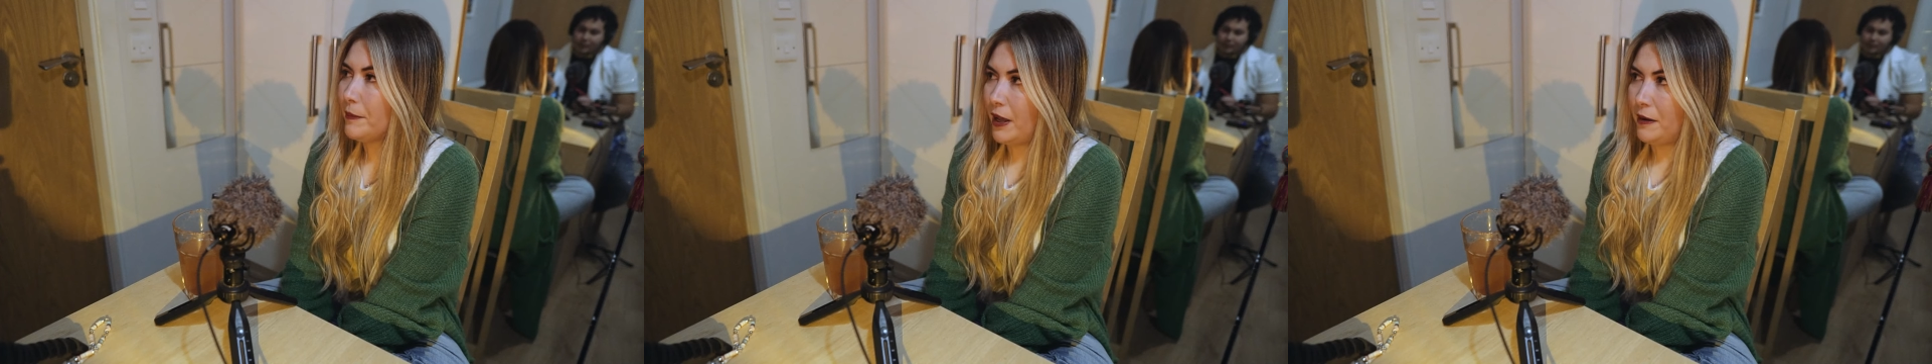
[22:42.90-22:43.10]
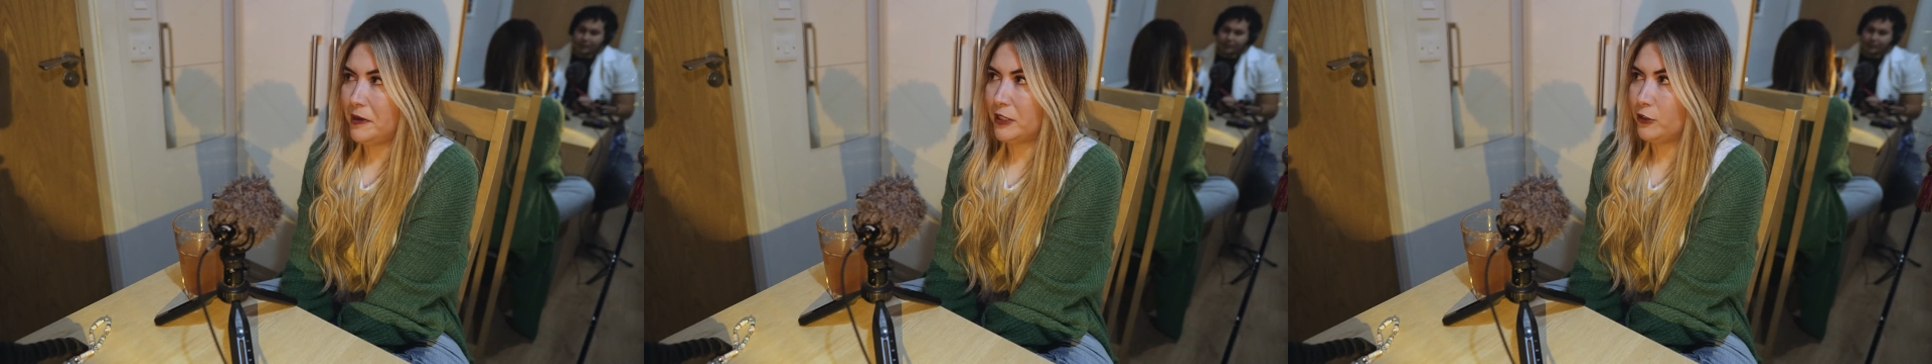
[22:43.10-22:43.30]

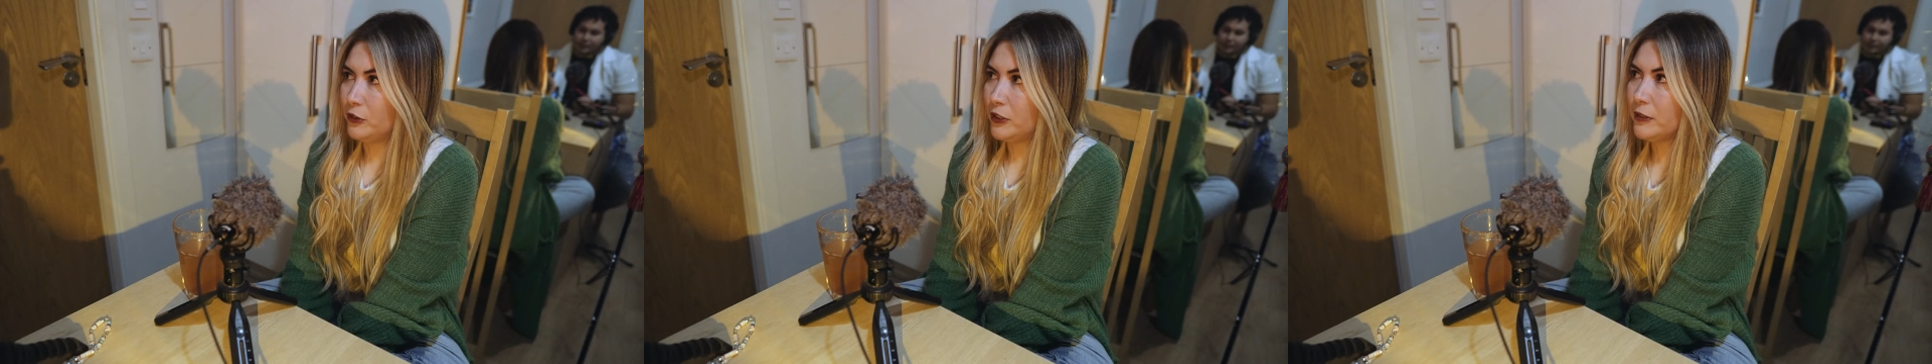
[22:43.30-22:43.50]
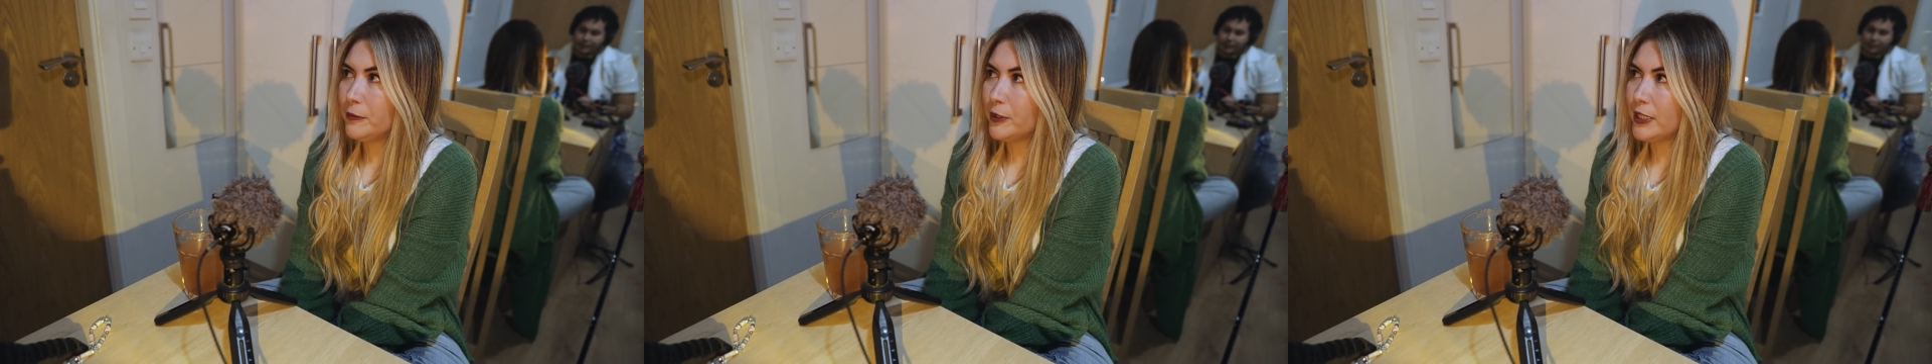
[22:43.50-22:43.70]
A ver,
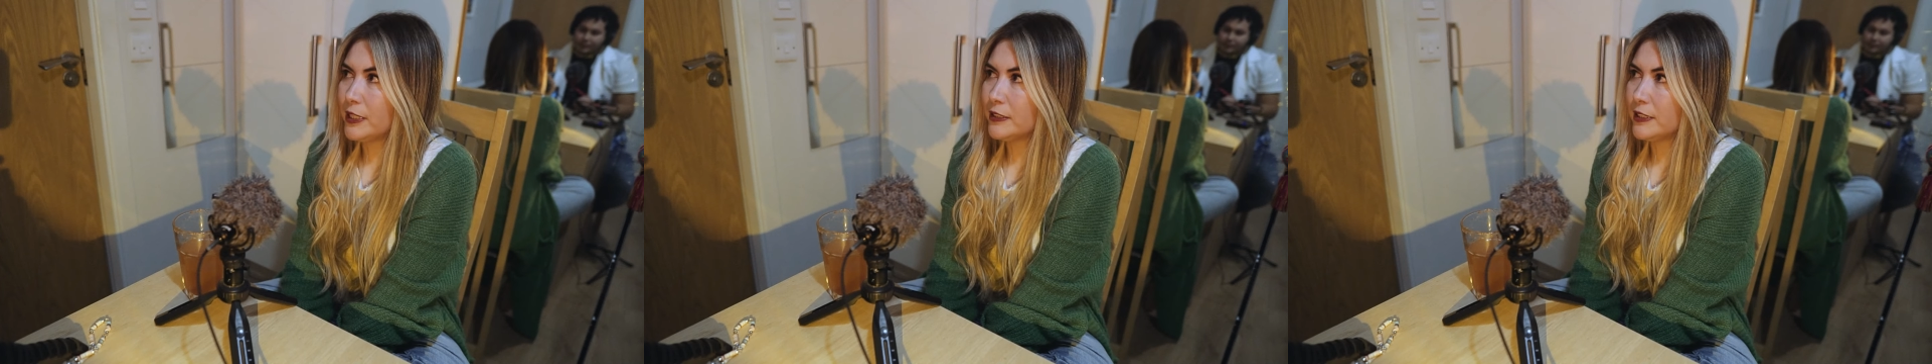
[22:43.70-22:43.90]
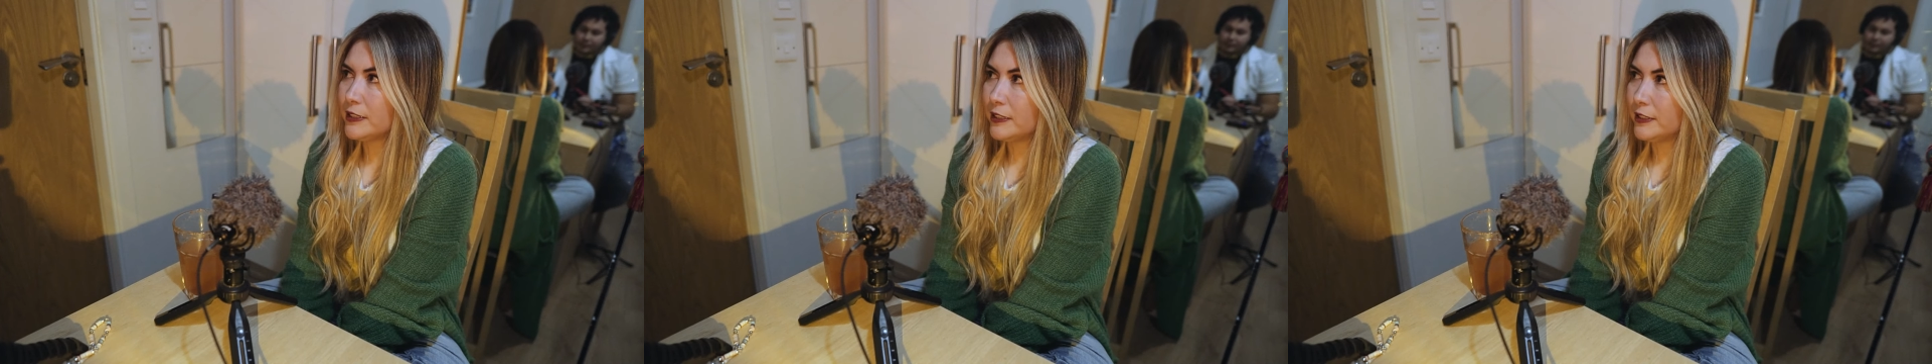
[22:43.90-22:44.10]
yo te voy
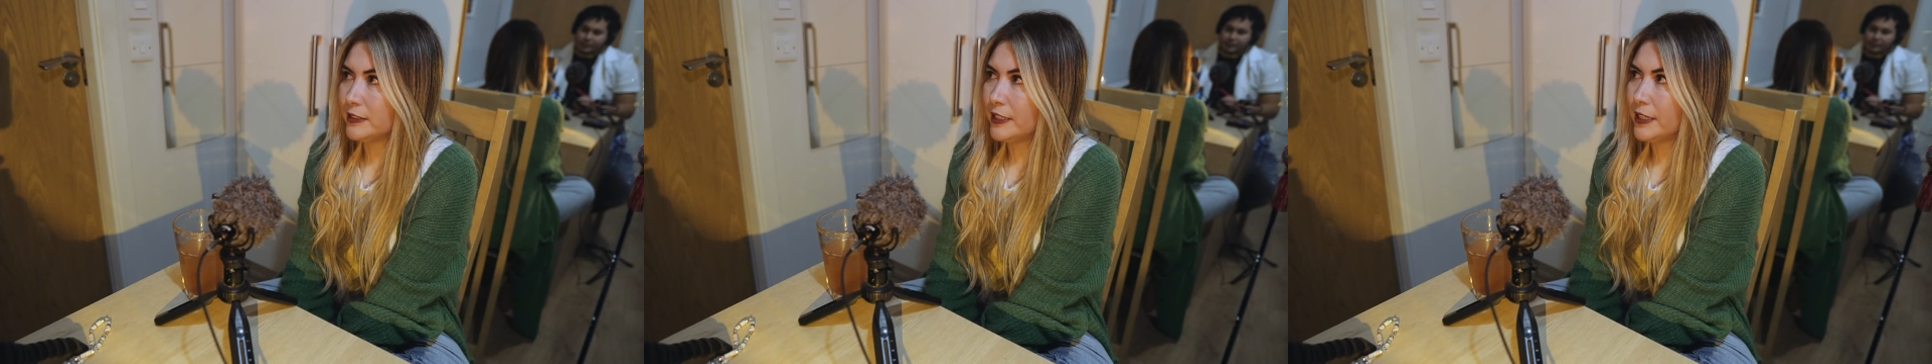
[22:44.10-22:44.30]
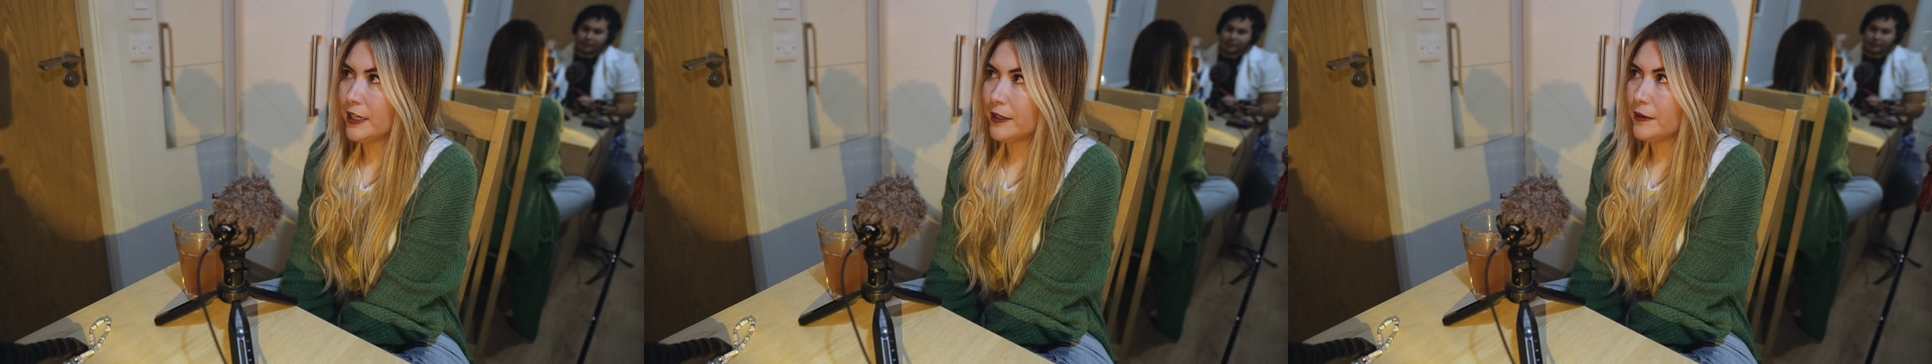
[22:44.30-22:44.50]
a ser
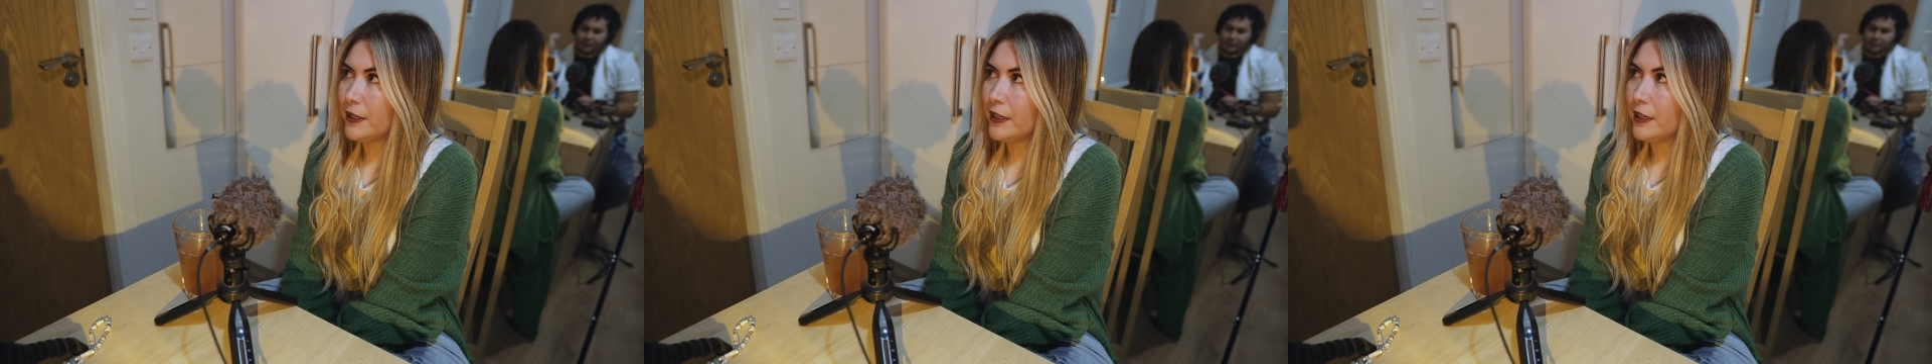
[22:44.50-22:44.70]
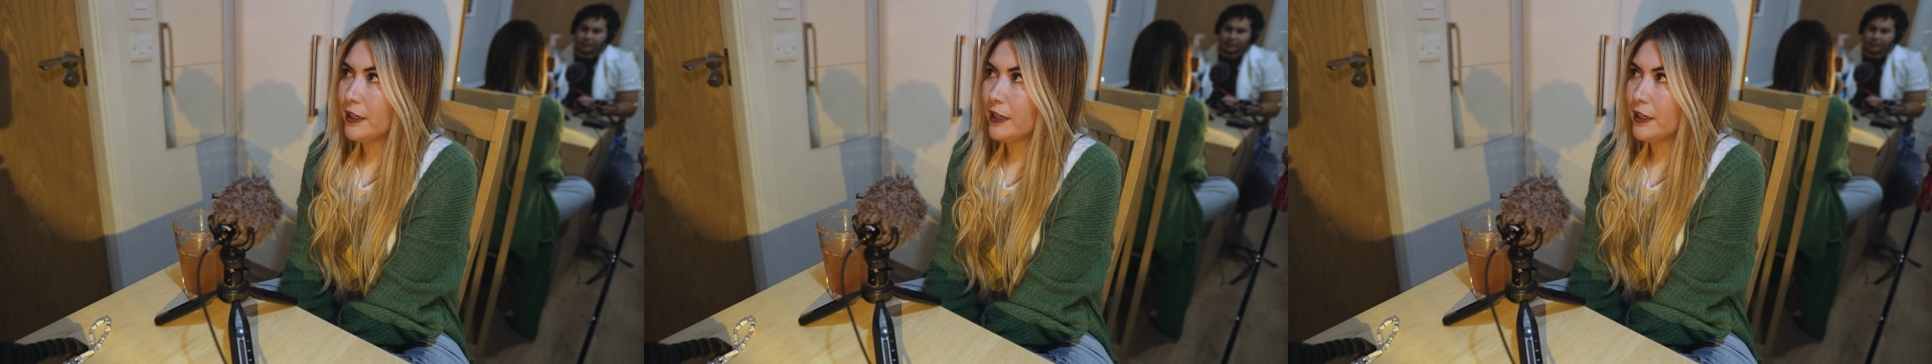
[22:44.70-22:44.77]
sincera.